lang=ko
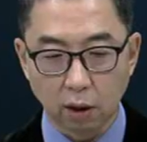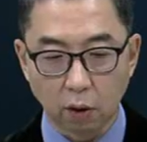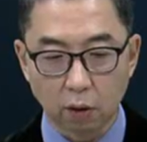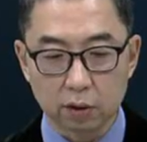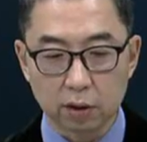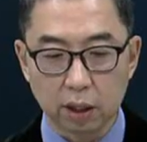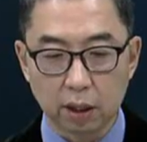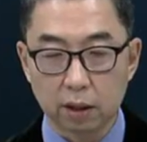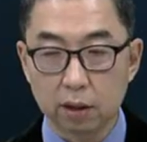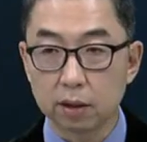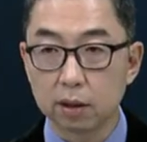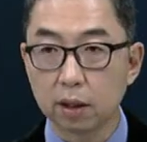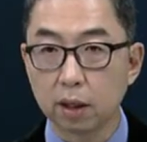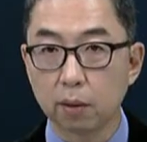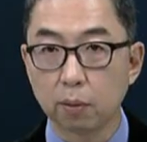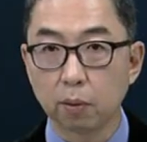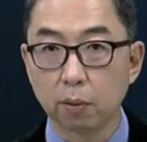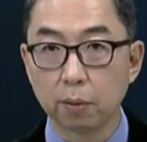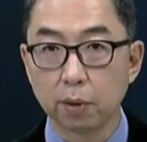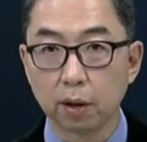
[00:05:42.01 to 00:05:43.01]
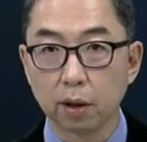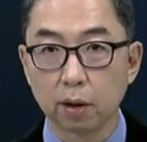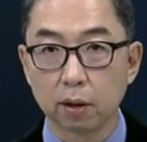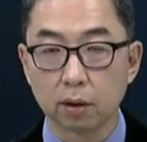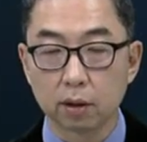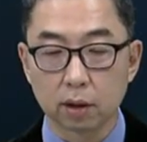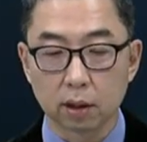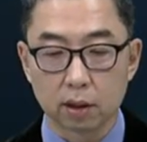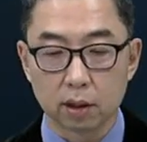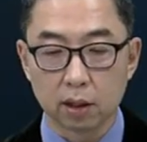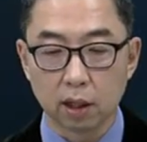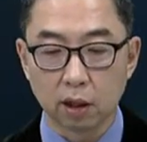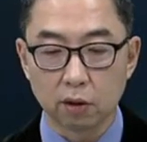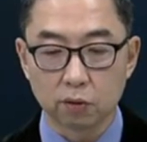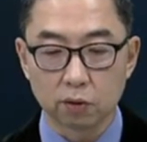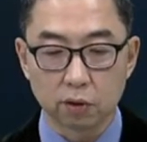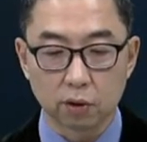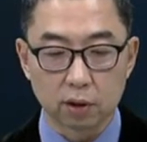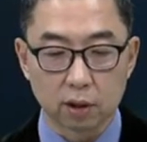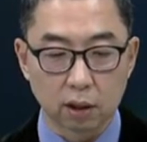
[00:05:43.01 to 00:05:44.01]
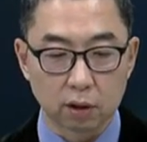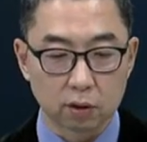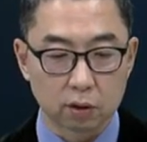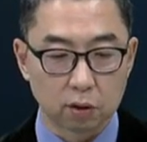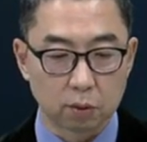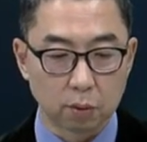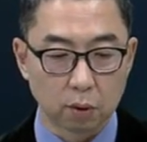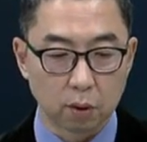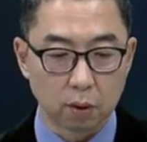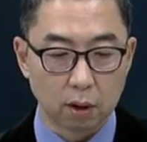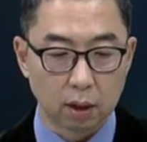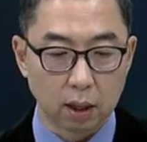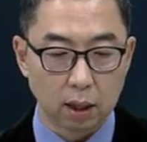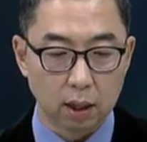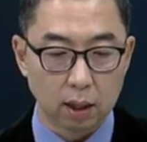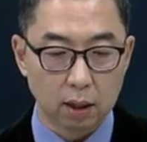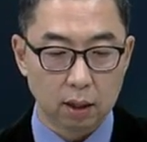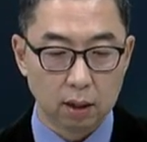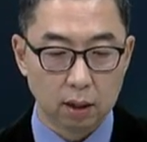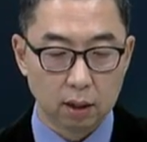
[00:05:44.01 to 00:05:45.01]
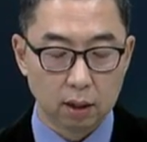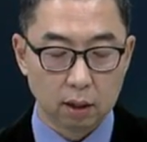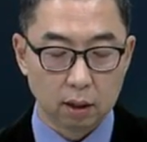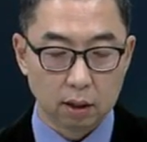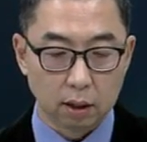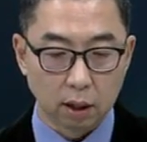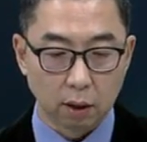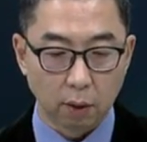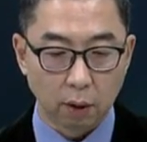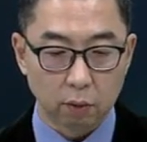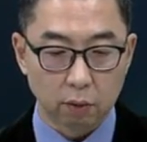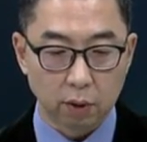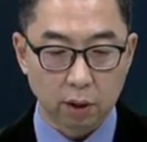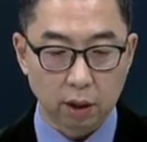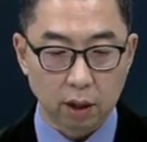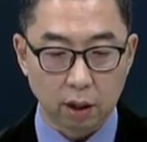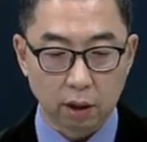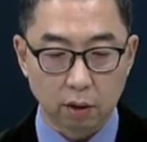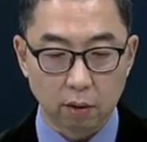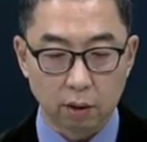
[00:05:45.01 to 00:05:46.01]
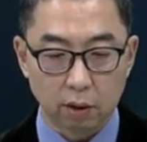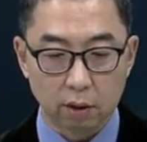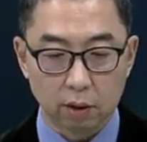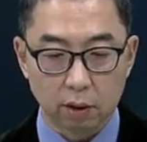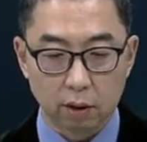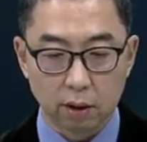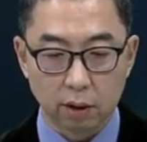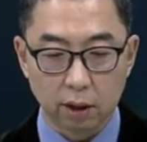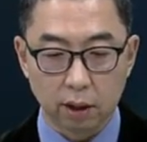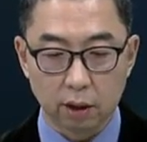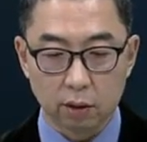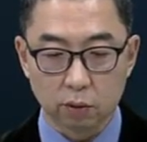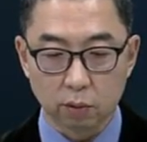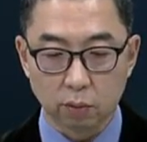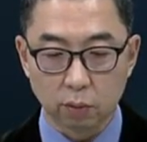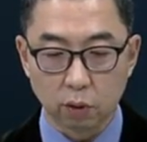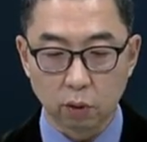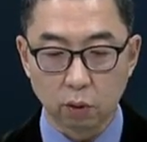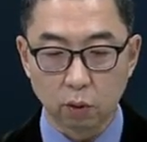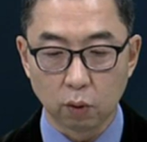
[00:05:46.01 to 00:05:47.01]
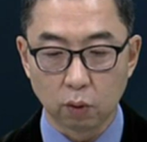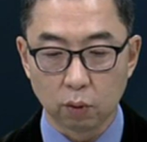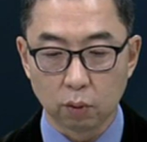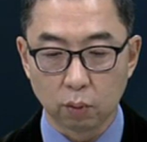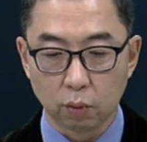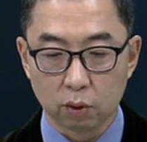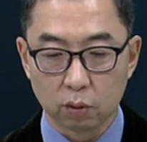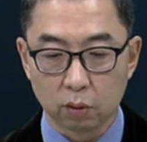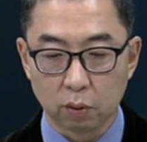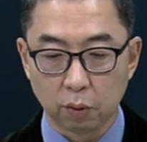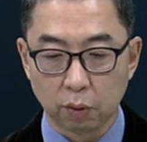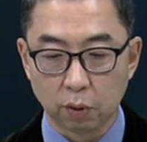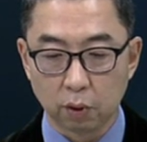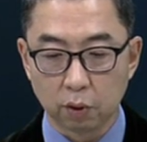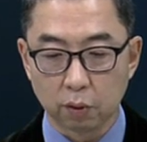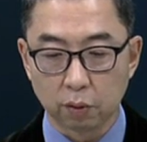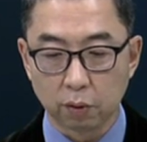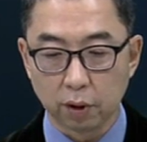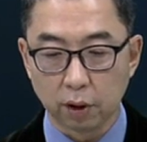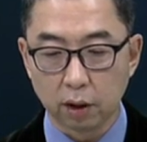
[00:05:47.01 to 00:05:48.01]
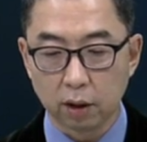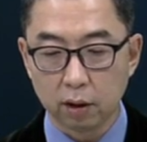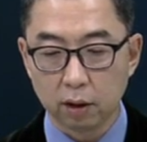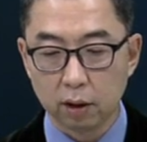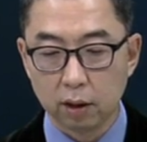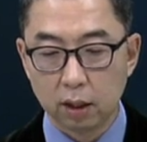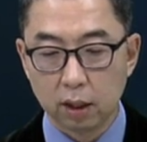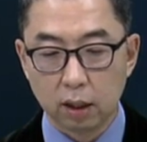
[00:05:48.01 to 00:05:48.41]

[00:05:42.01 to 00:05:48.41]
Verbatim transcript: 어제 이제 보면 지난주죠 지난주 금요일 날 네. 예, 외국인과 기관들이 좀 들어온 모습을 보였고요.